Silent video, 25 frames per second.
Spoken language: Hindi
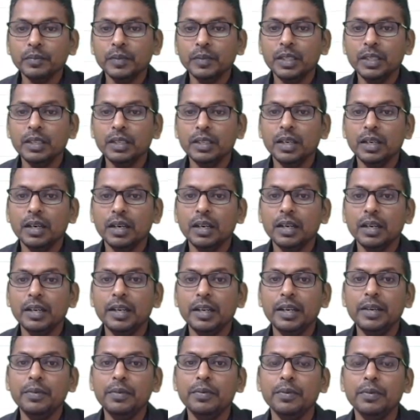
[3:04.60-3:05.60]
कि अगर
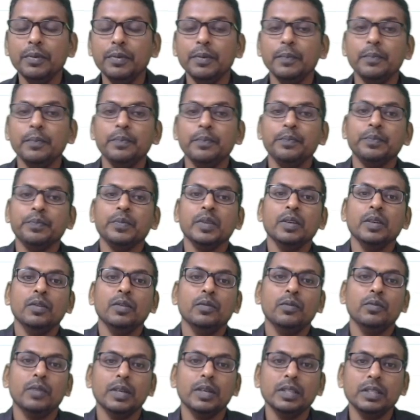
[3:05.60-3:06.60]
इफ
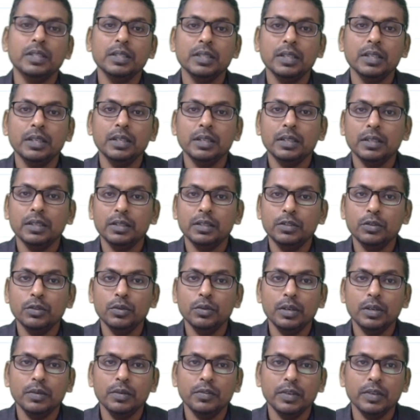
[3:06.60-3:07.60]
फंक्शन जो
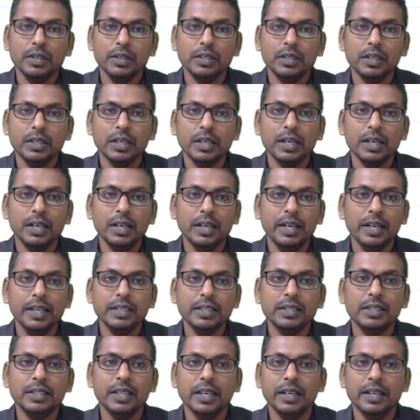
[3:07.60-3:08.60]
फंक्शन आर
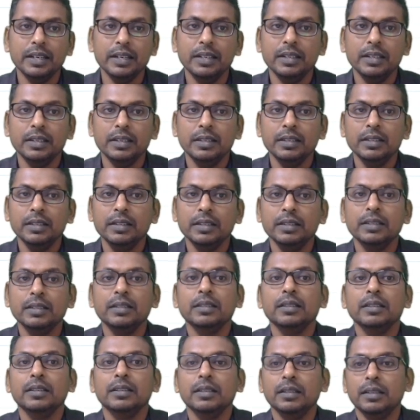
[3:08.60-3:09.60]
लेस देन
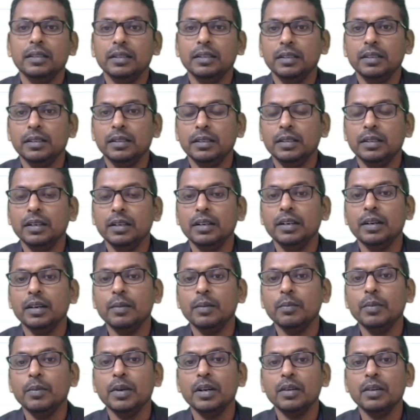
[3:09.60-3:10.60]
द
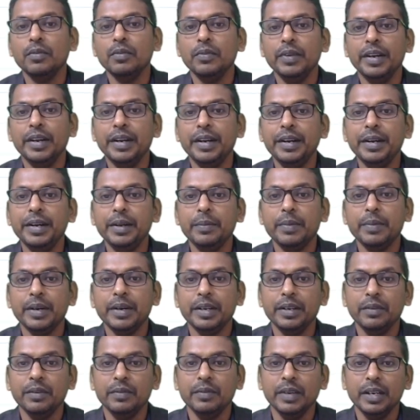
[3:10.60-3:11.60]
नंबर ऑफ
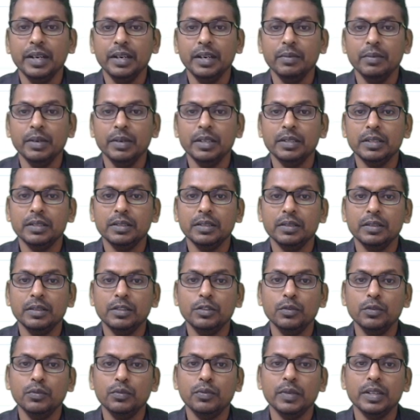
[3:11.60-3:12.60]
इंडिपेंडेंट वेरिएबल्स
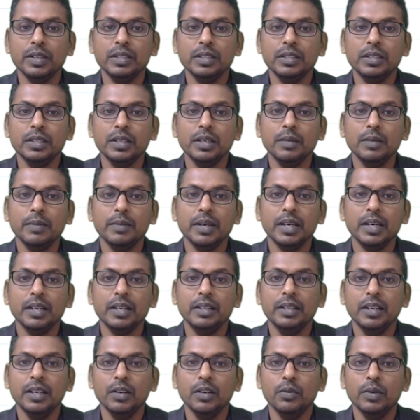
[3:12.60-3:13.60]
जो फंक्शन हमारा
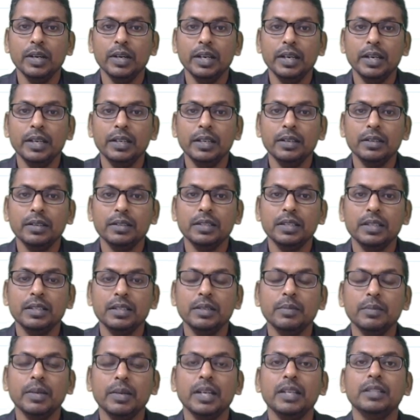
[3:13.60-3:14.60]
दिया हुआ है
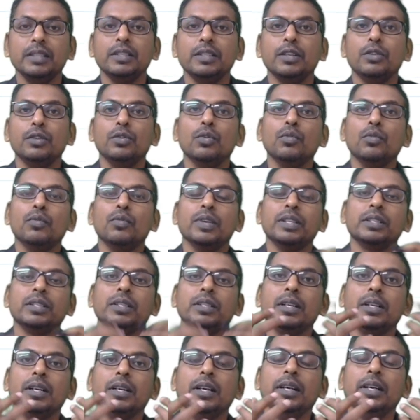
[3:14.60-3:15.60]
जैसे मान लीजिए दो
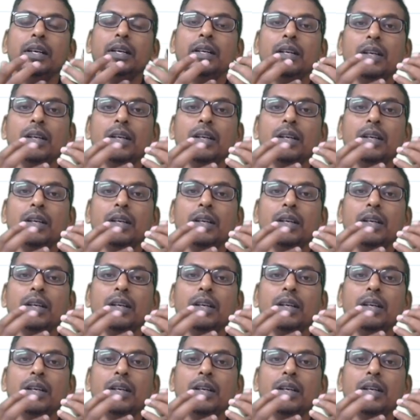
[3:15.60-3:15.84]
फंक्शन है